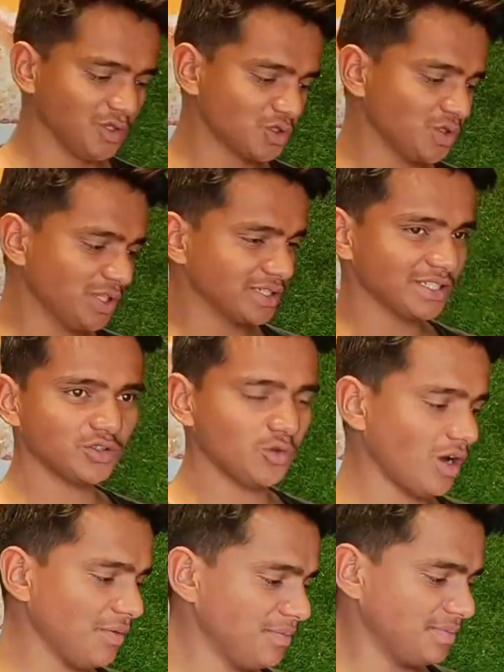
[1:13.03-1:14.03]
दोस्तों देख सकते
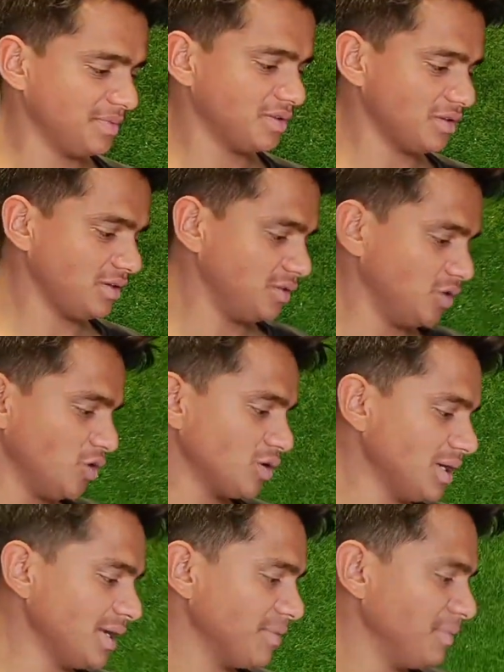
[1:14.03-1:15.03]
हो आप दो
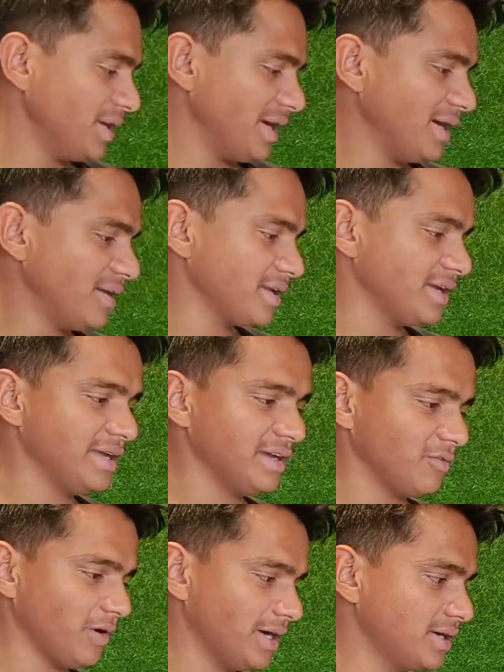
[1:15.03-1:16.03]
कलर हमने रेड रखे हैं
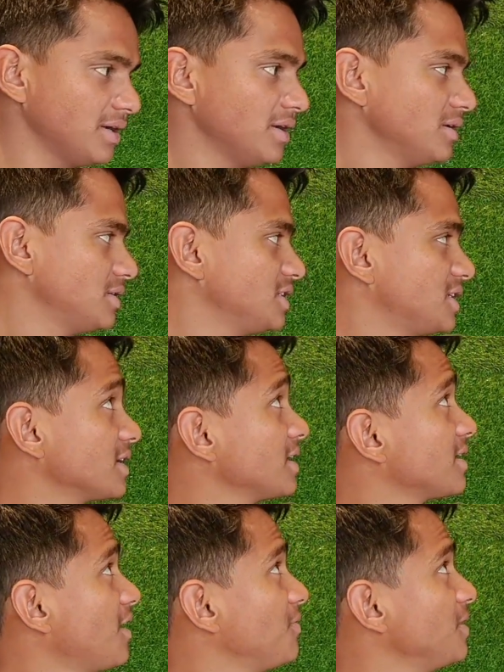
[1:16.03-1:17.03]
एक वाइट जिससे कि
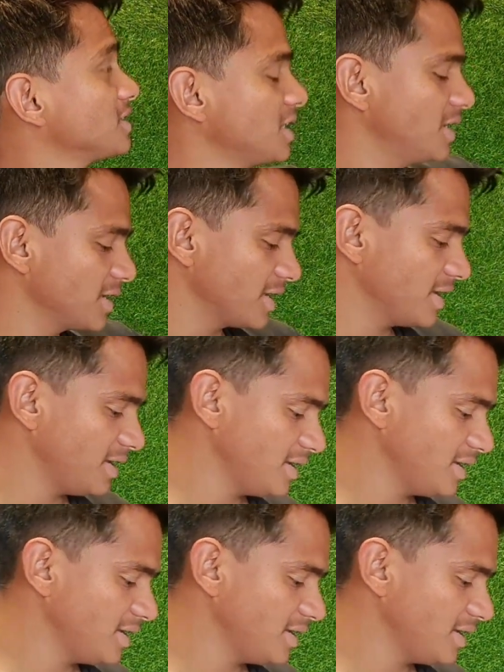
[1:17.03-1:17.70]
काफ़ी अच्छा लगेगा